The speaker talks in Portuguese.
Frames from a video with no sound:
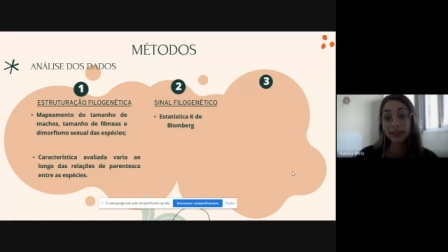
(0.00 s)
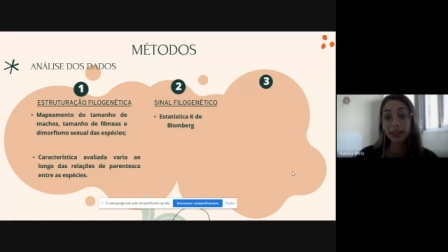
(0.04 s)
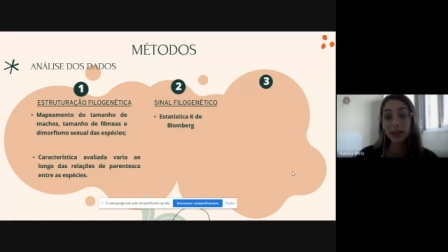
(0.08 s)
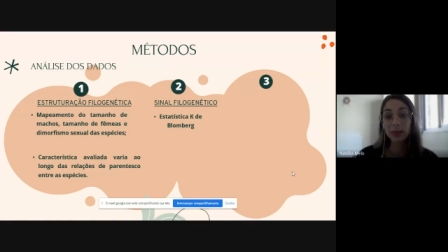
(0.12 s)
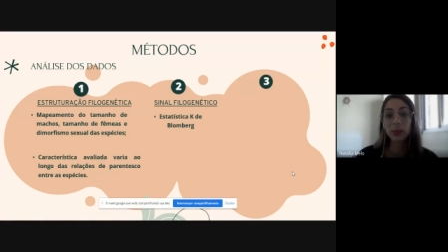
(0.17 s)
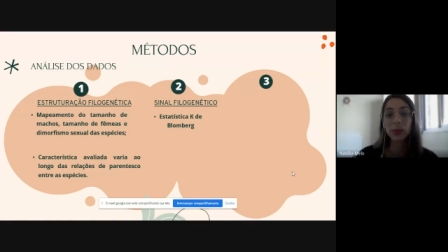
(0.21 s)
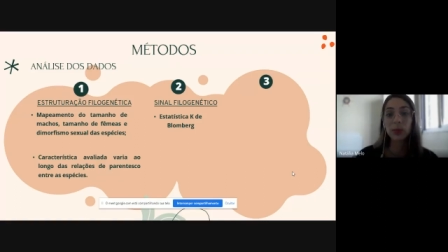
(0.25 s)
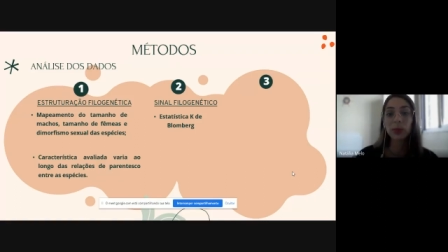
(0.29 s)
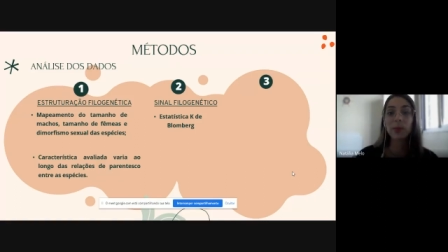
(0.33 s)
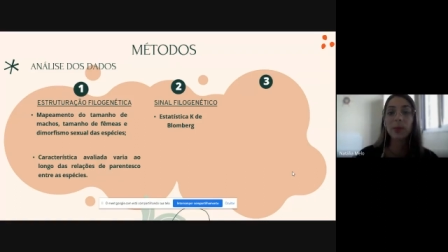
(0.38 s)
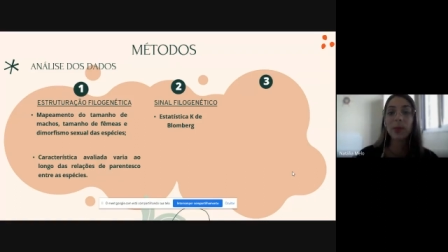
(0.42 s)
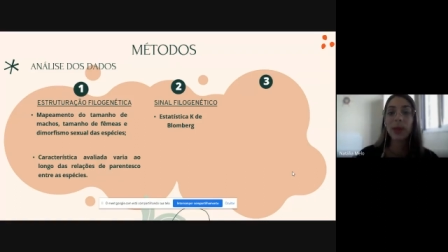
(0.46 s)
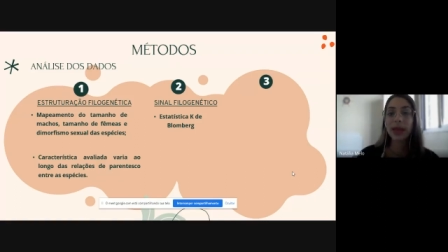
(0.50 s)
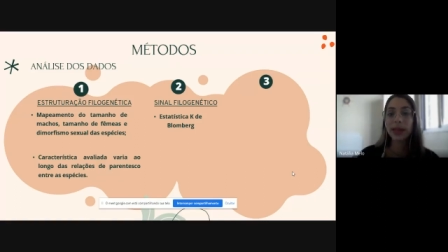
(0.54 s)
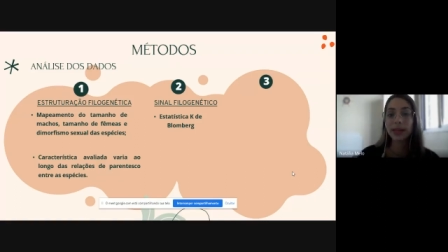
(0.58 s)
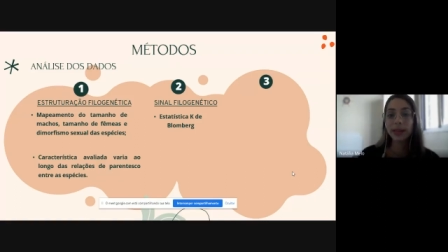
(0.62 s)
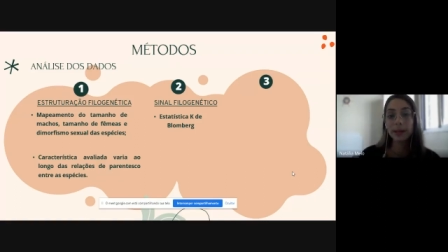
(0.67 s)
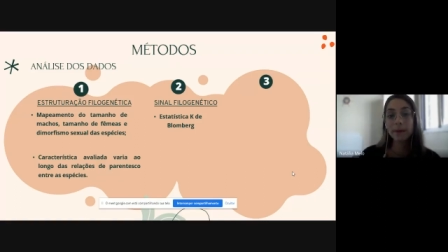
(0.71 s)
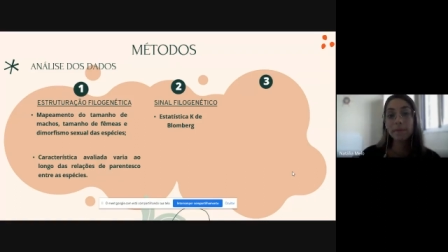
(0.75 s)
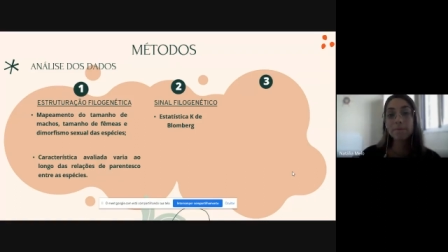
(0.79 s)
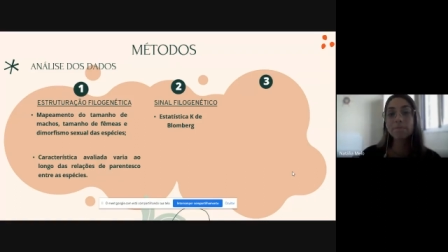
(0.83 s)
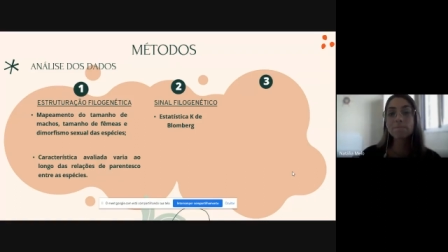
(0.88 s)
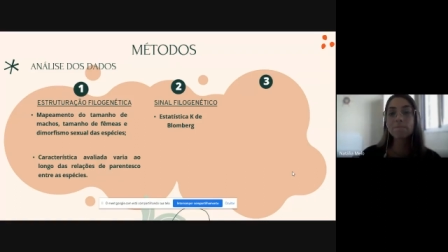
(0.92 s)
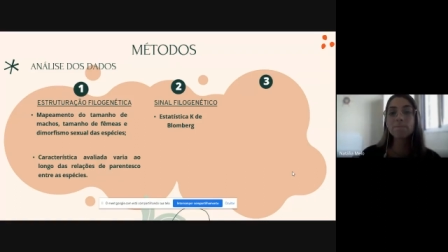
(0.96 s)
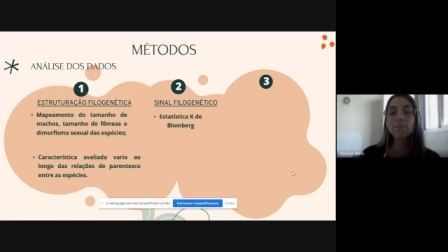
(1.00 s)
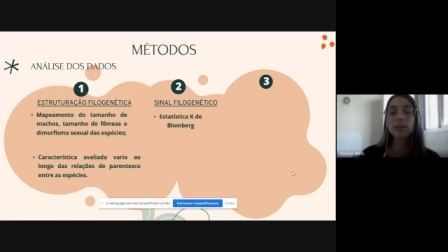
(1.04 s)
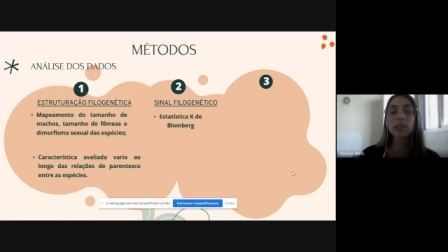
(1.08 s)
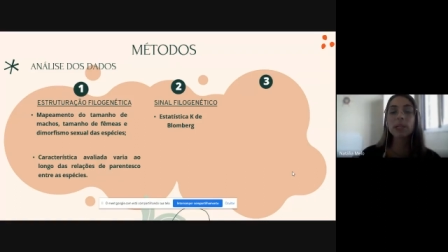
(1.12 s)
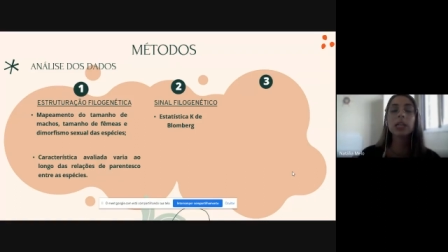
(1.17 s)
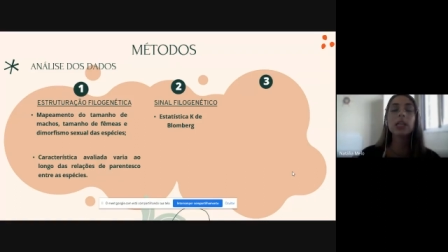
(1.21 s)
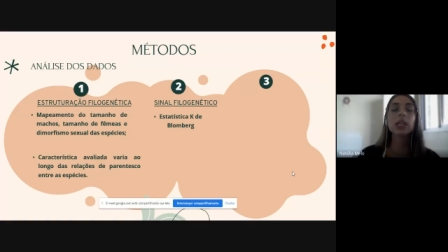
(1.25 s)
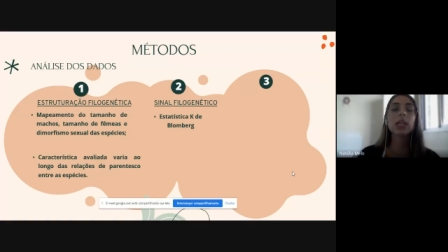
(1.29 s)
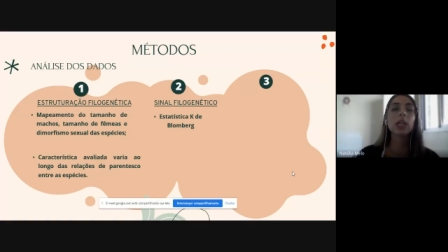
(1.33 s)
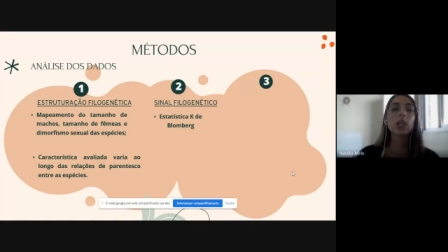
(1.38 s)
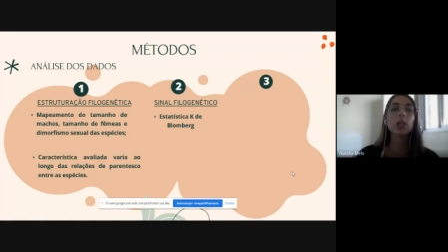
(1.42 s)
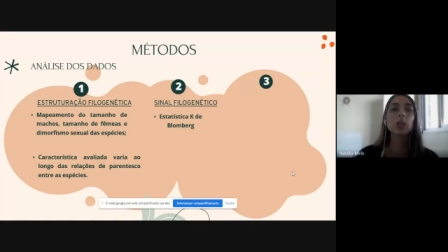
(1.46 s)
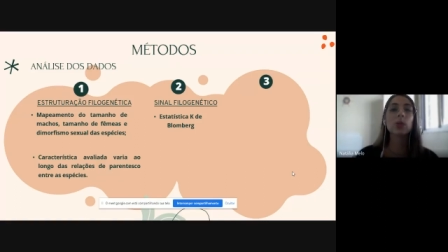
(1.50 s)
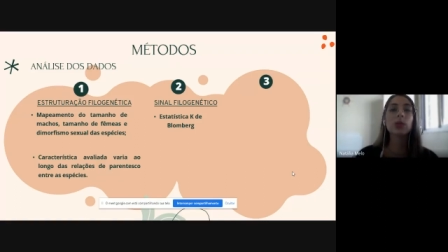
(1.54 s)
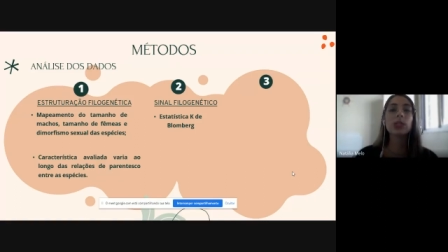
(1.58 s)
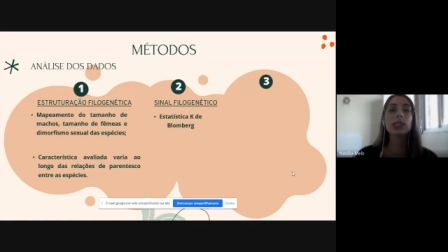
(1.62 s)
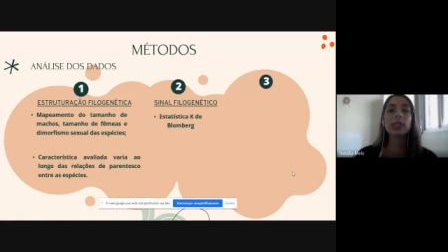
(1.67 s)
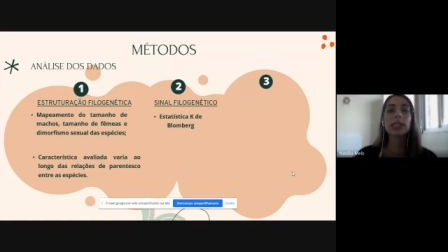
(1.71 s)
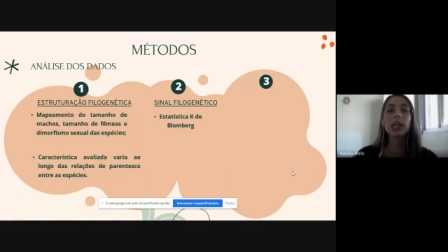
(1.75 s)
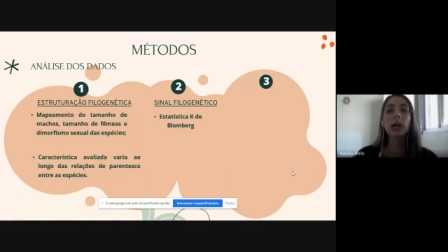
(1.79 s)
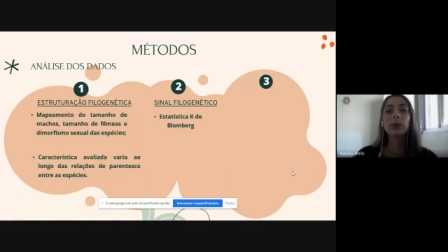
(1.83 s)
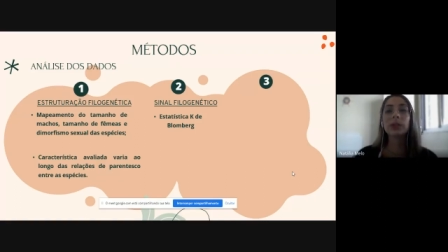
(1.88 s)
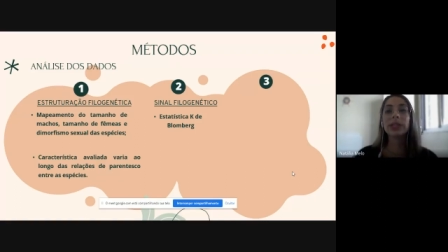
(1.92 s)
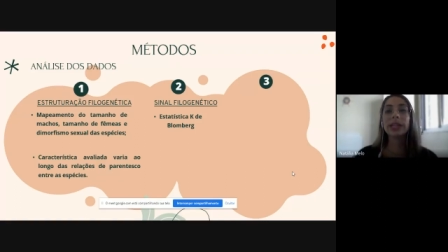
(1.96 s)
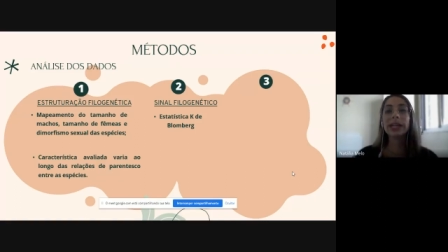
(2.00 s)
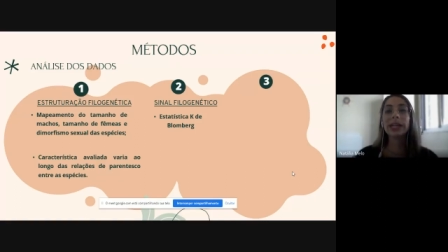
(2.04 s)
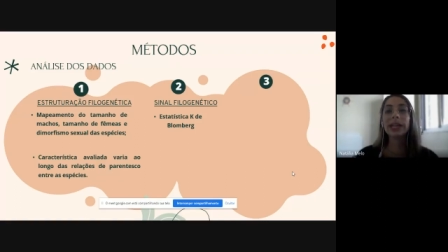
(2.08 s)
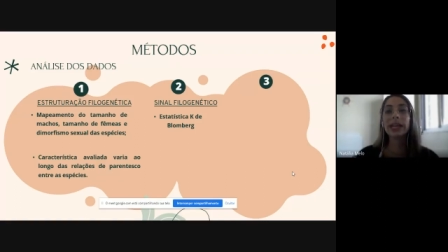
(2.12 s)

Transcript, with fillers: de Bloomberg, e o sinal